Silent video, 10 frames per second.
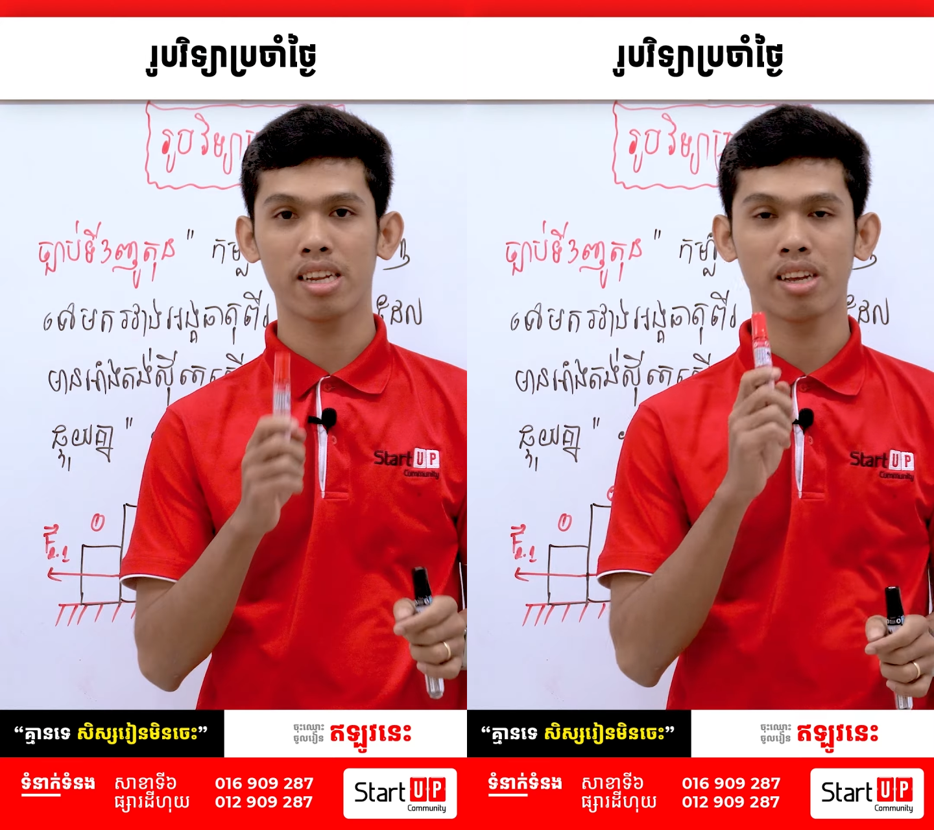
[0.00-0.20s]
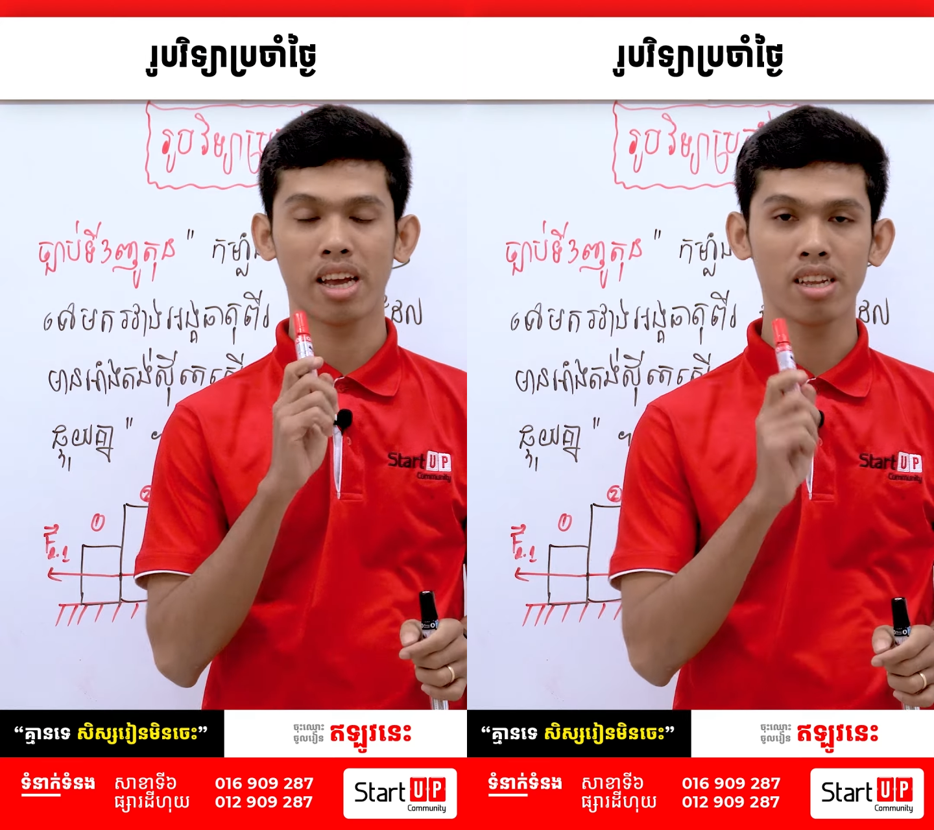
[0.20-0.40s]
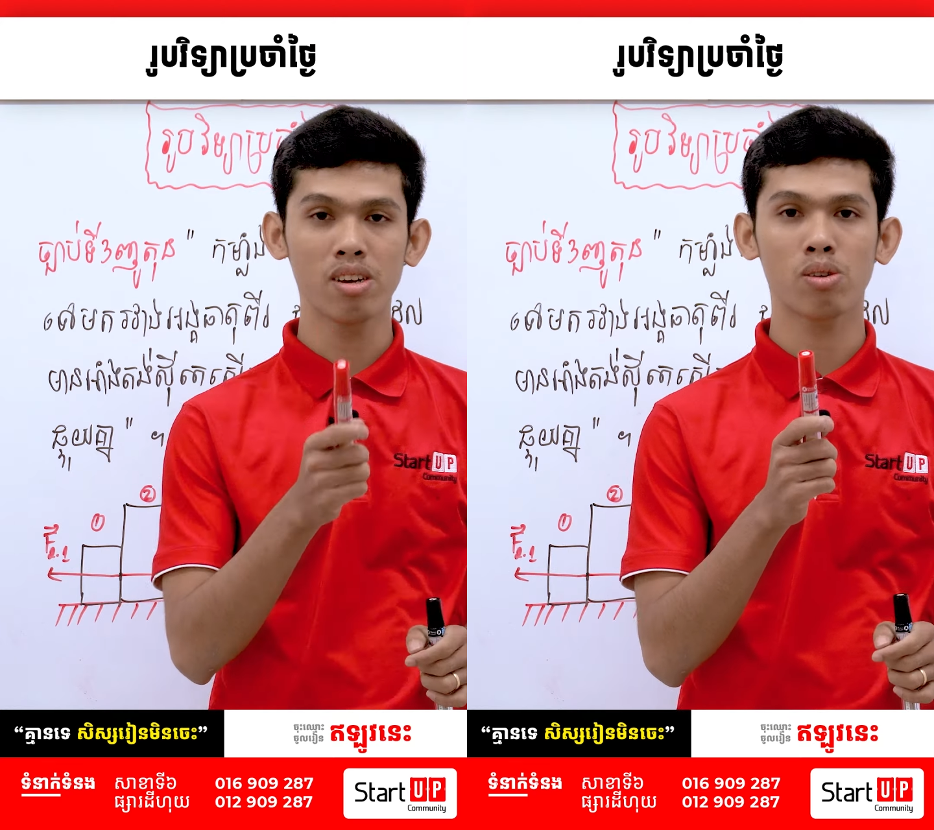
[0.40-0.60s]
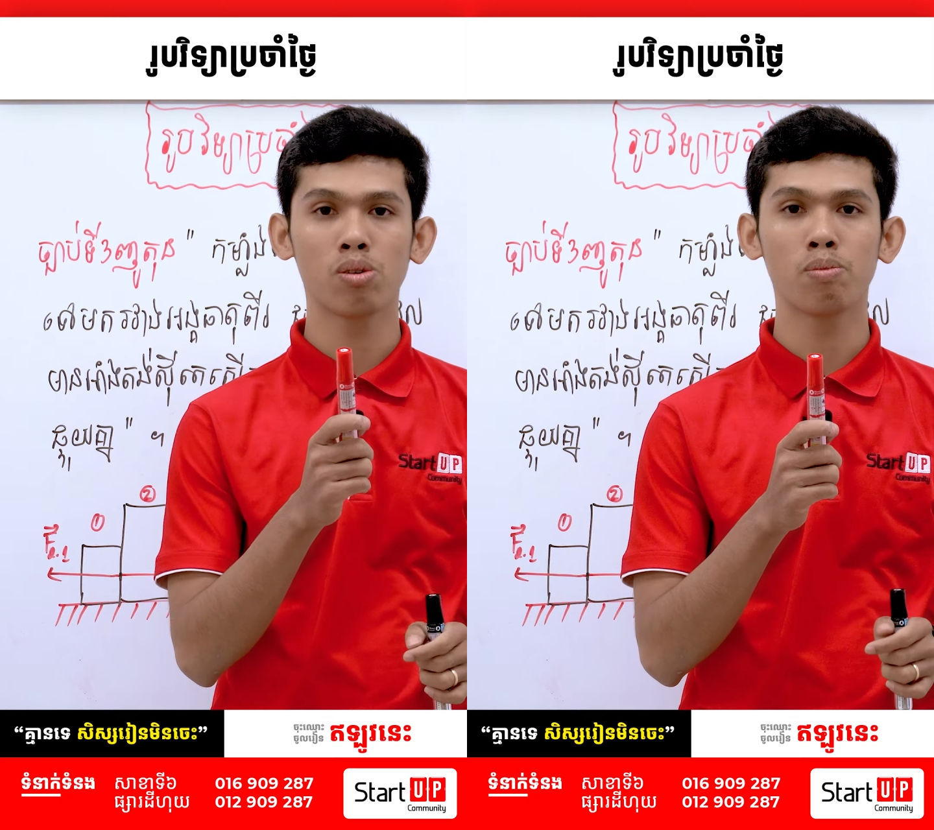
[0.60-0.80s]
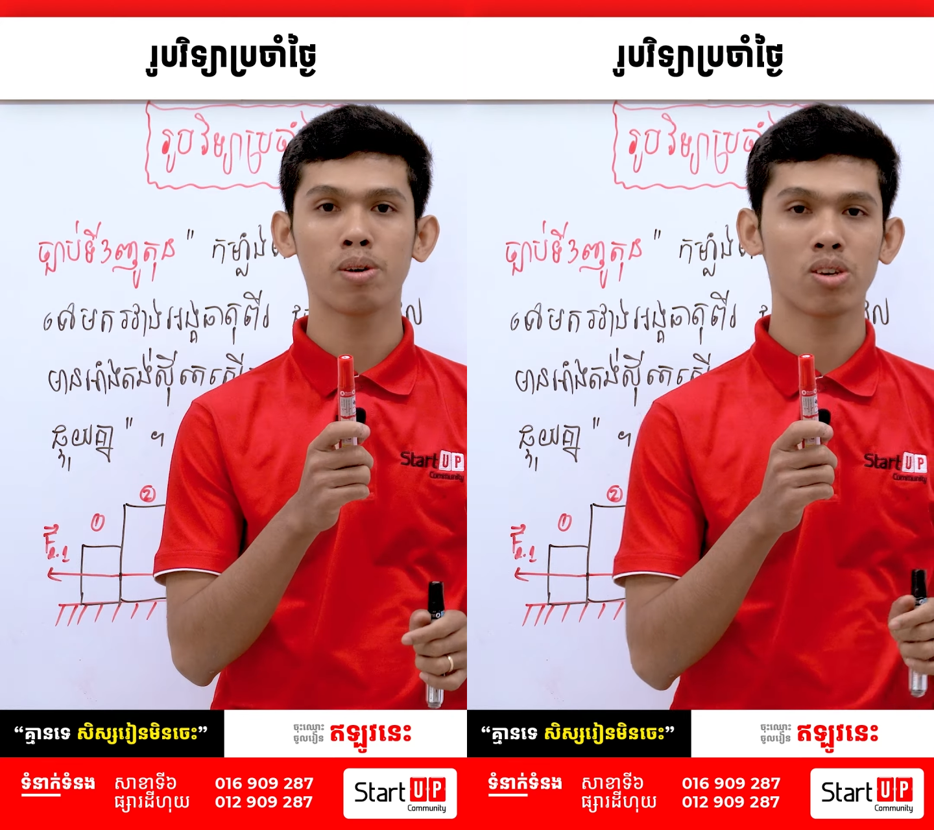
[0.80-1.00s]
ngày nít
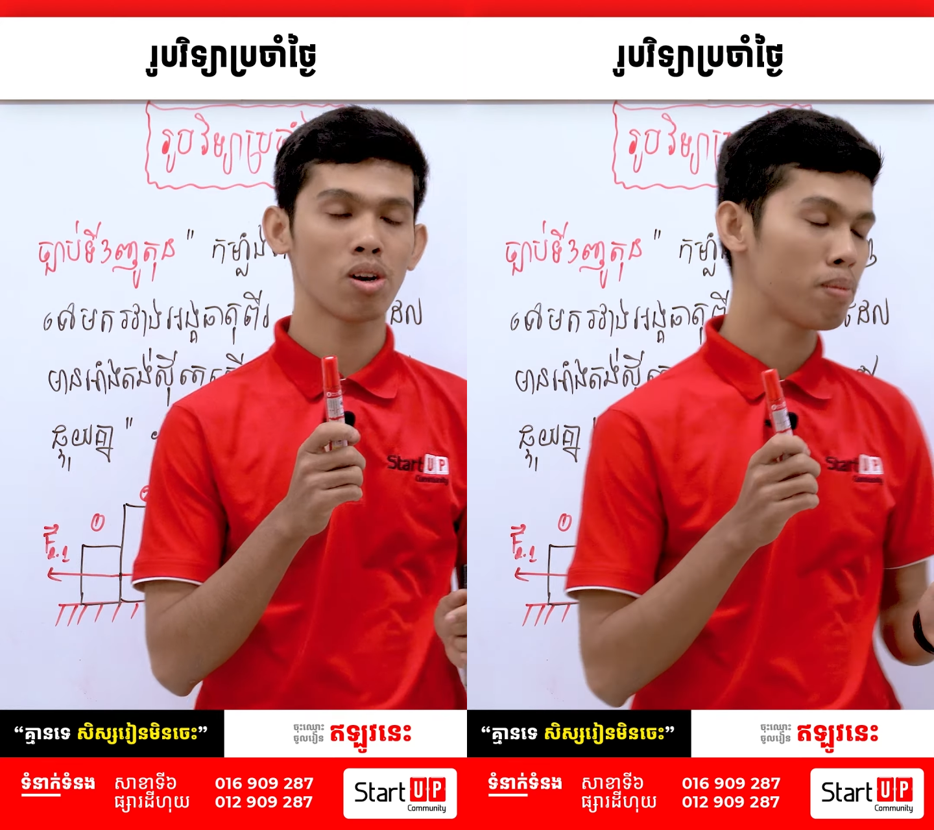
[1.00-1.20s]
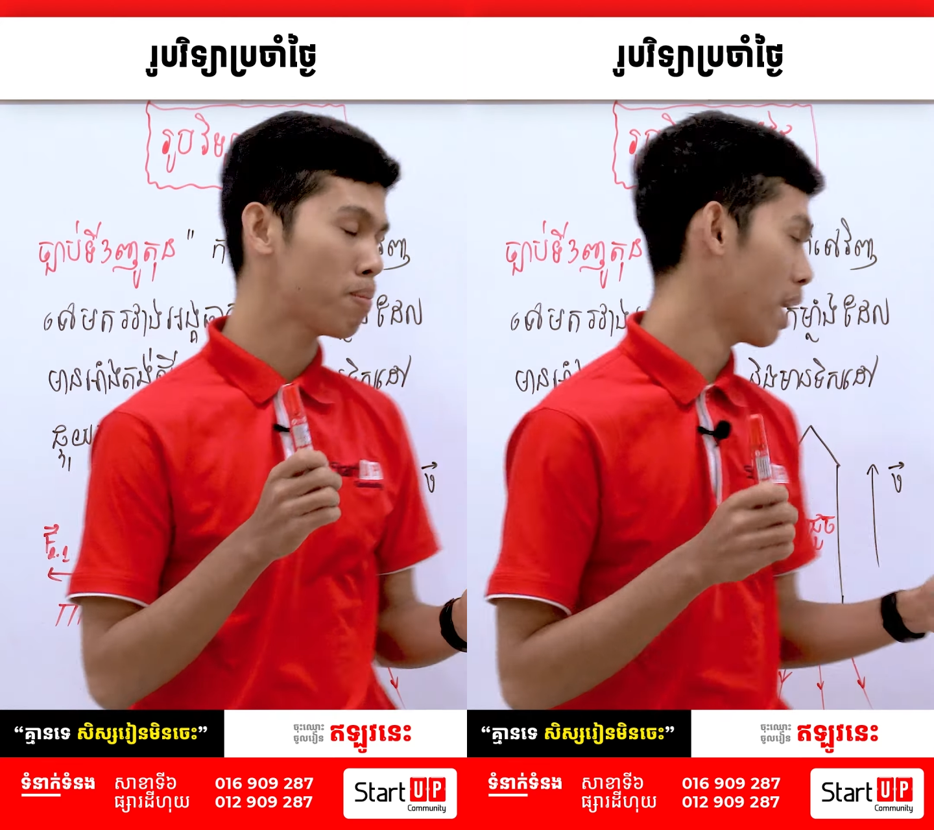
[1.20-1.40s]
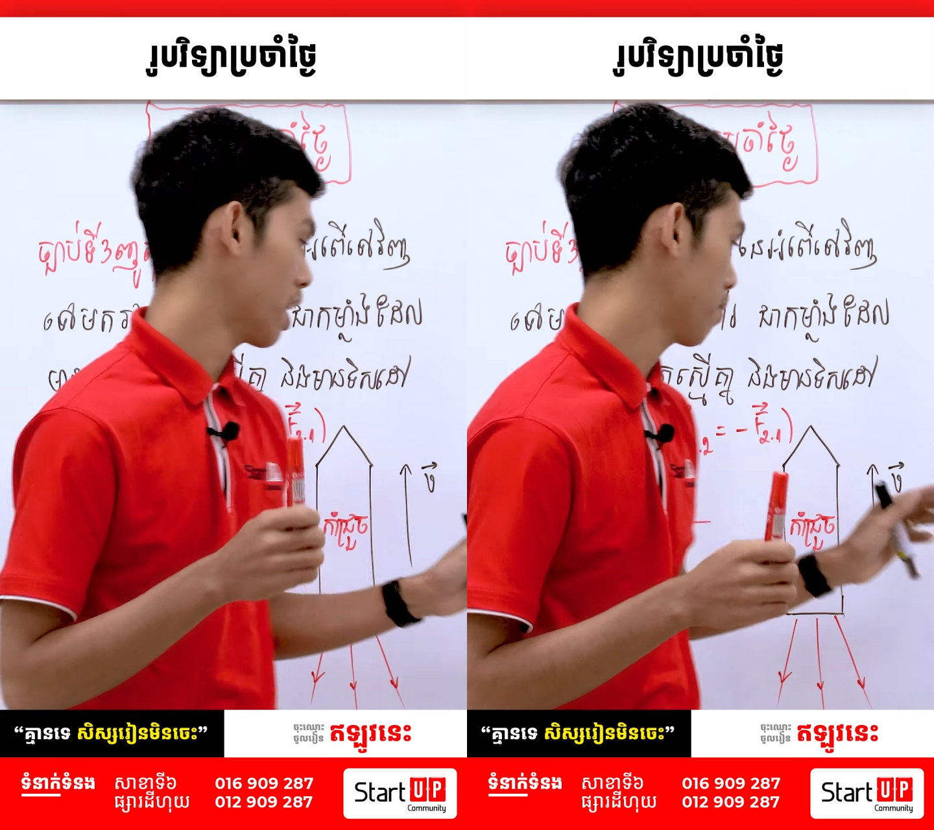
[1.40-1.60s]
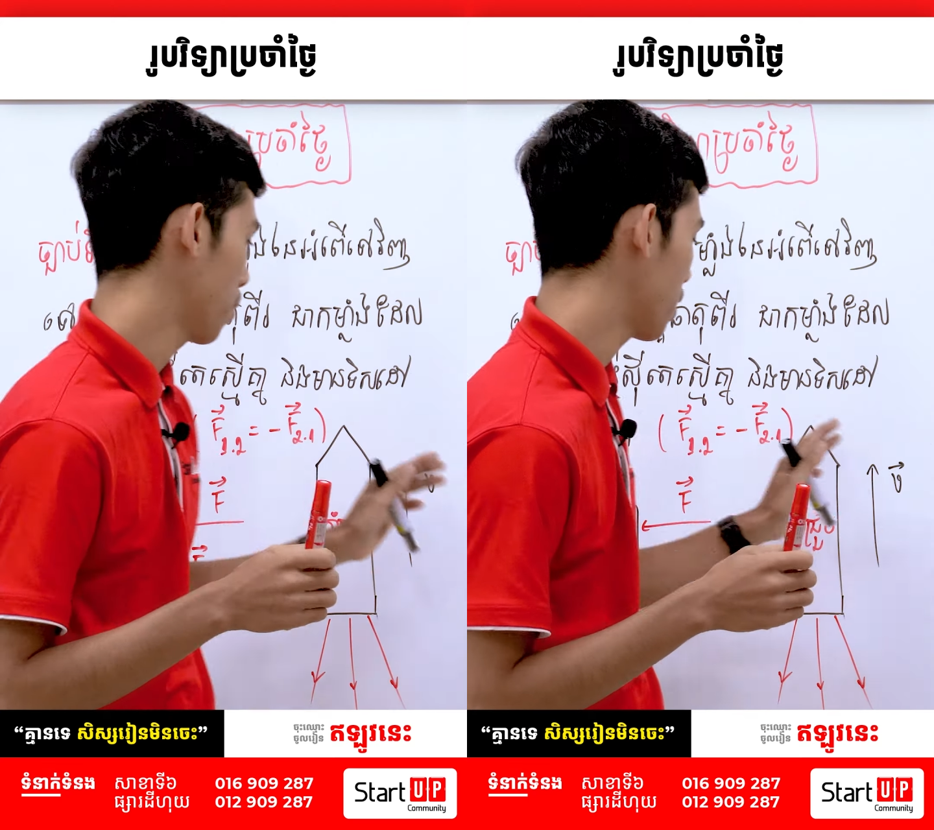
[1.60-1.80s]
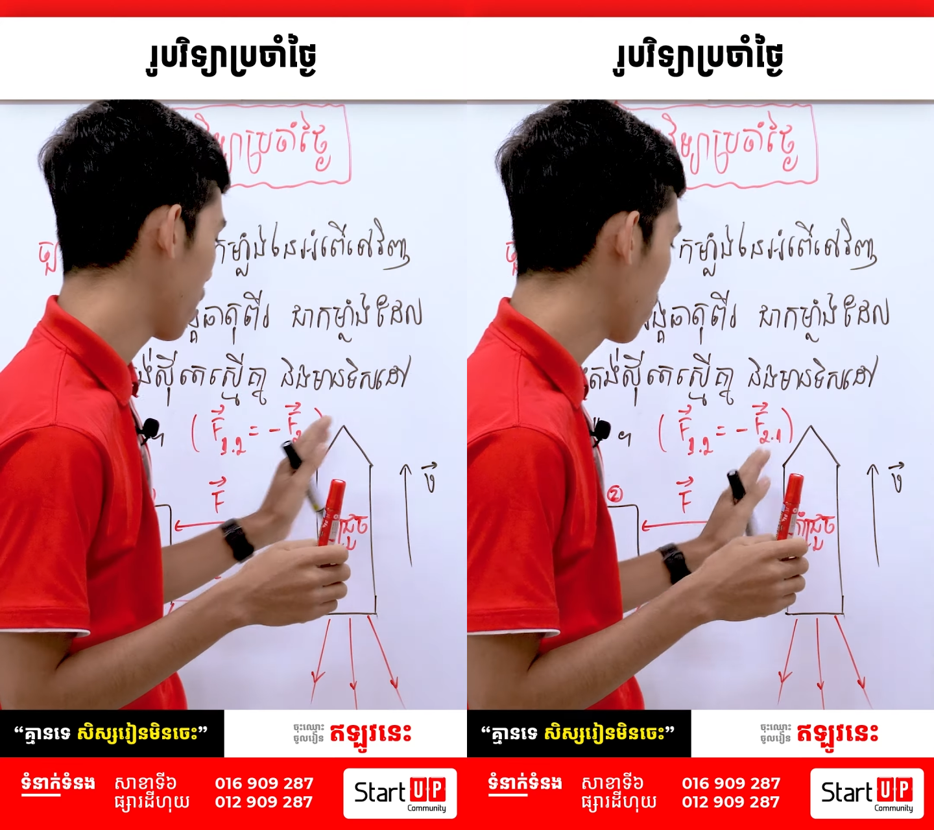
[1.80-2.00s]
kêu bởi chỗ pi ba tập
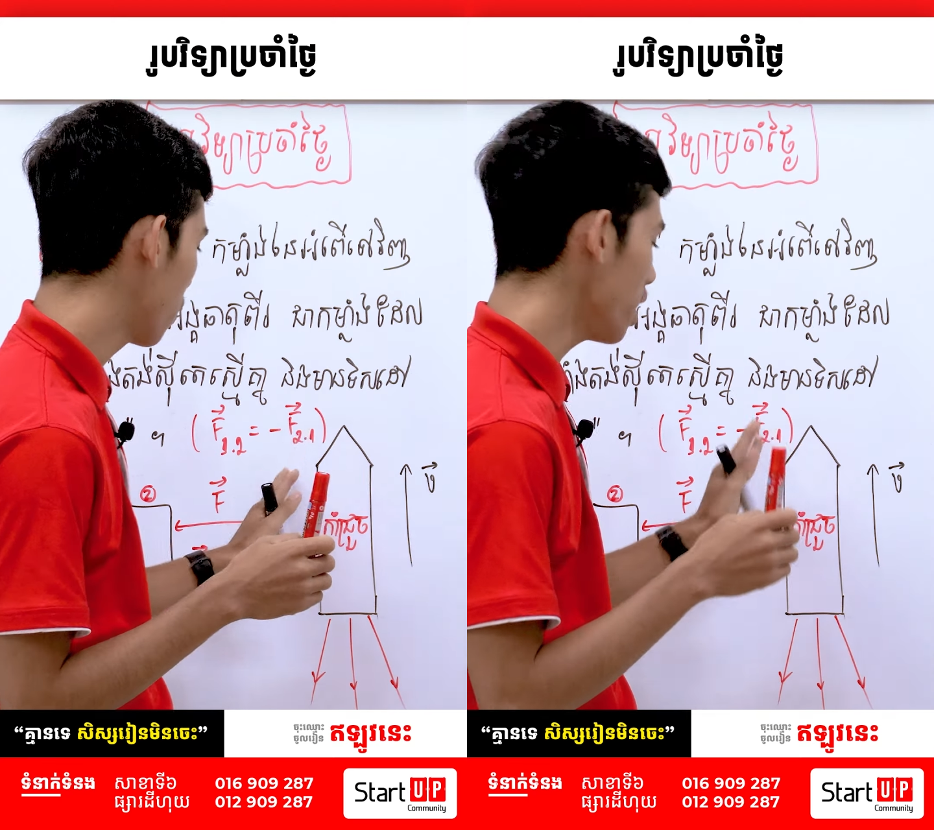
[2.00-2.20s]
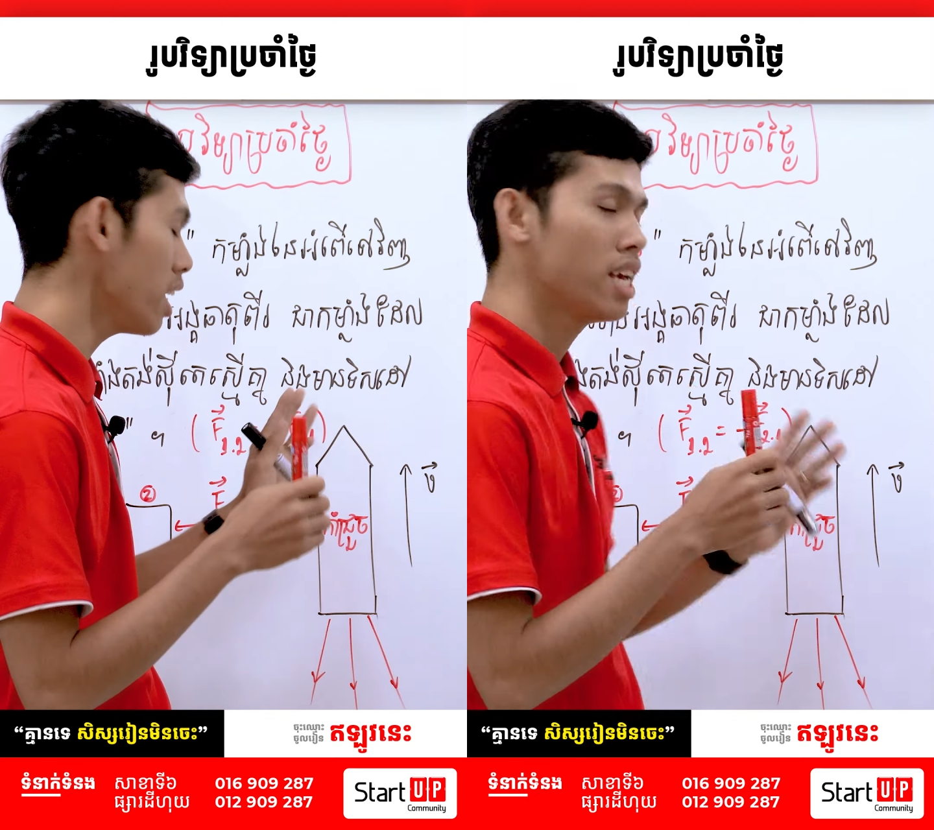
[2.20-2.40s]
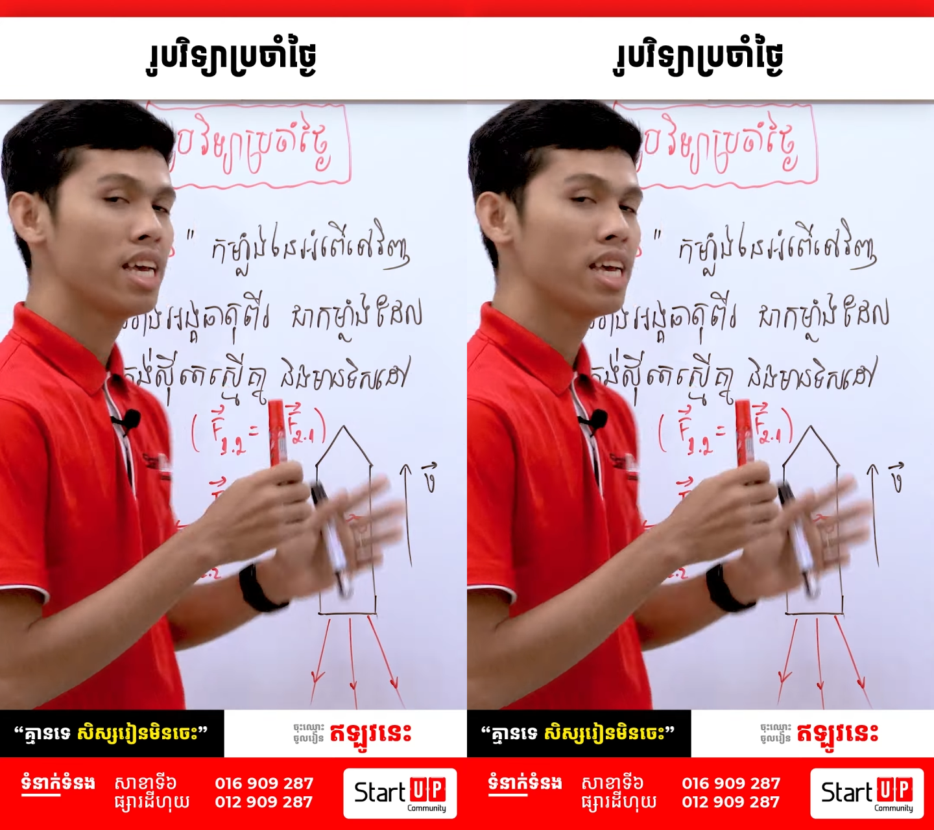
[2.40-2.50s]
phun nâng muối